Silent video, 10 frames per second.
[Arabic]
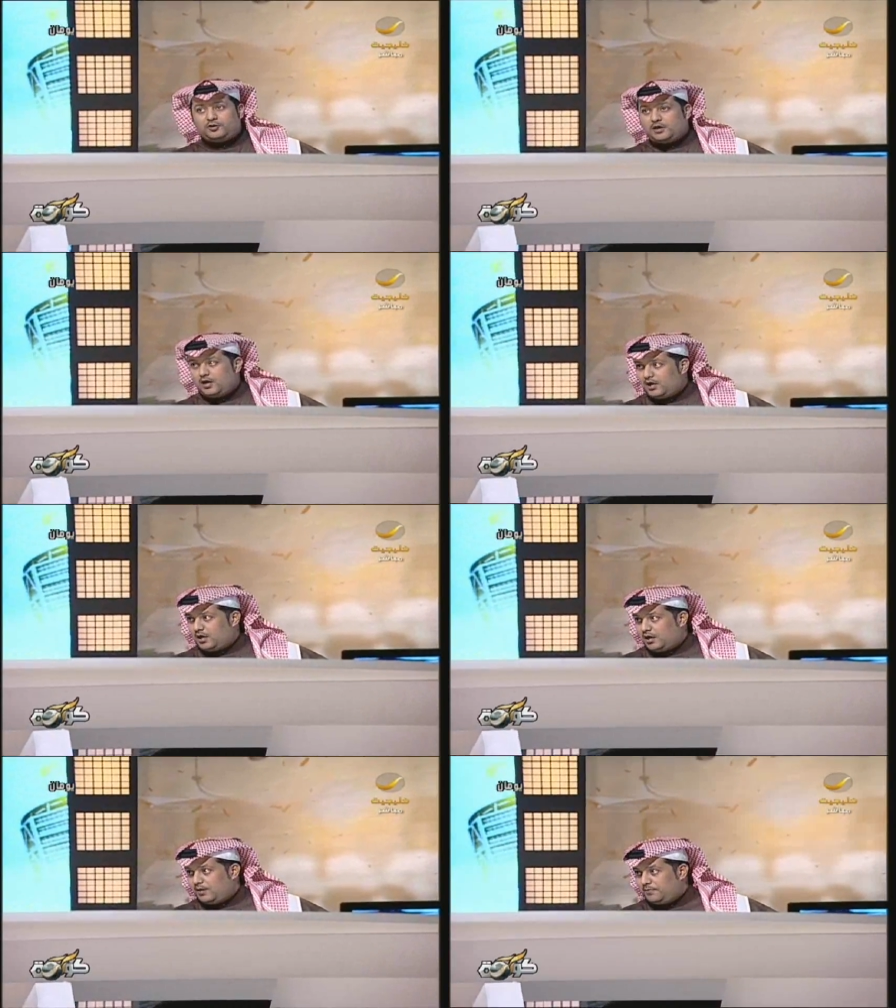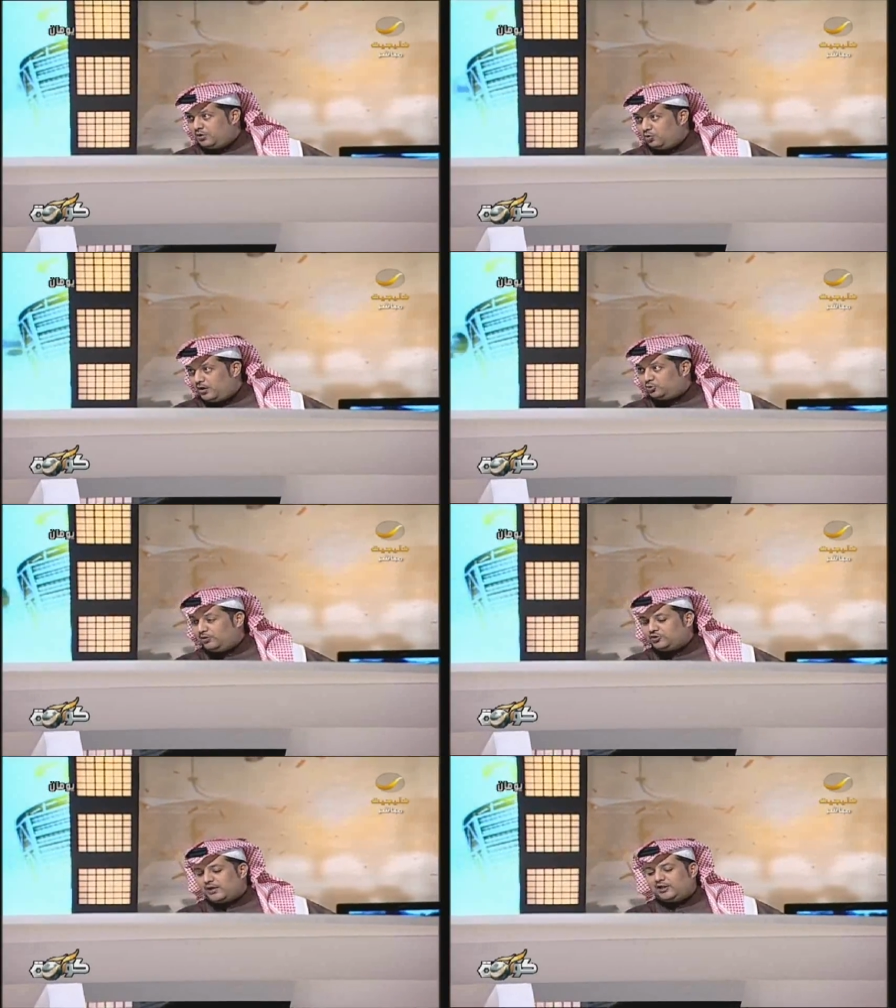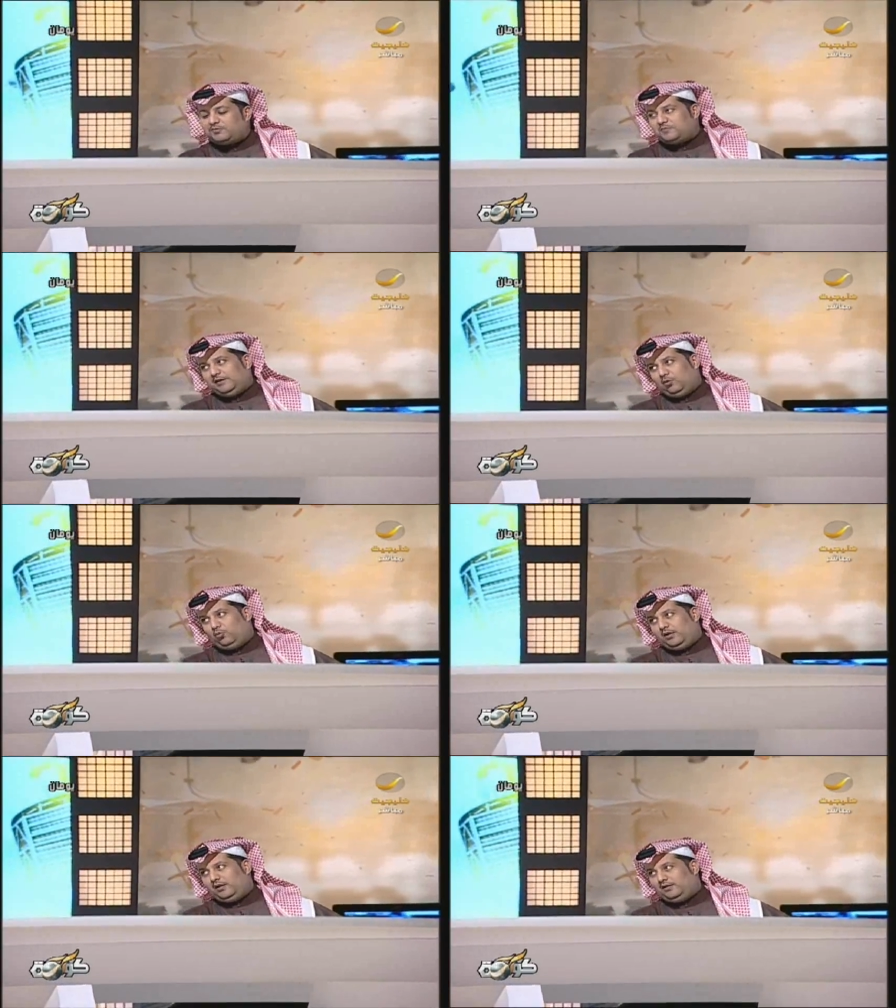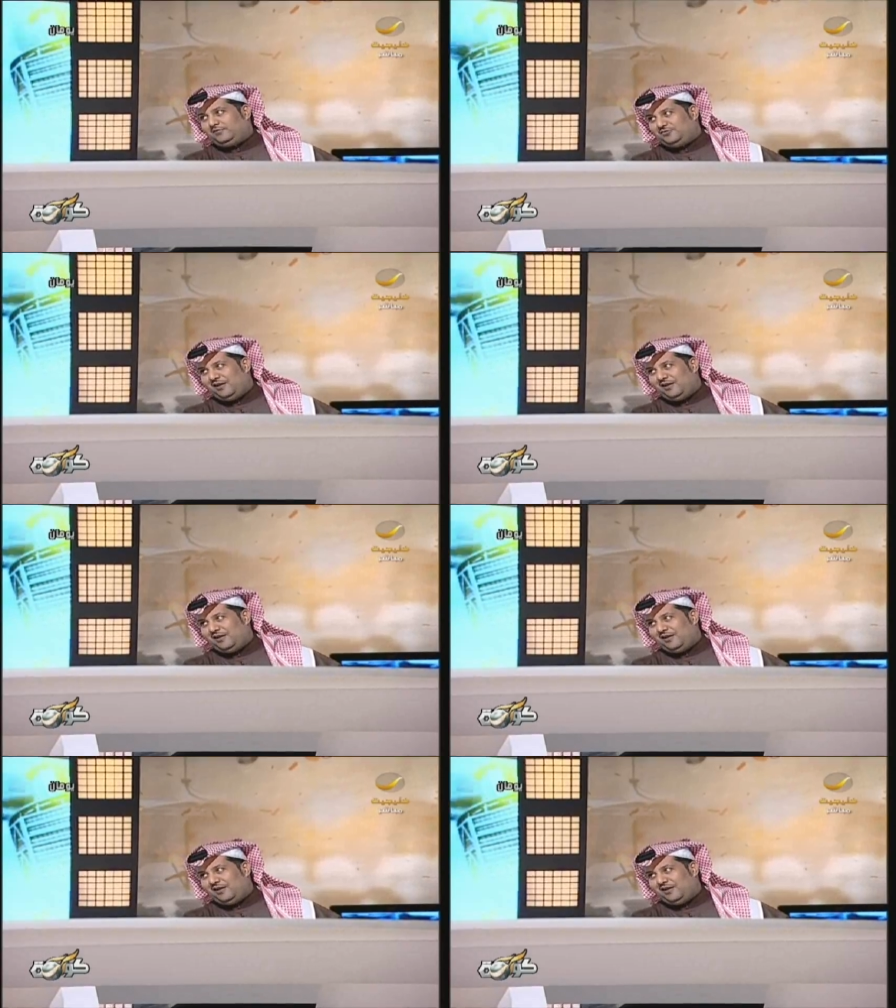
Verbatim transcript: كامل الوقت والاجراءات بس ما يطول يعني ان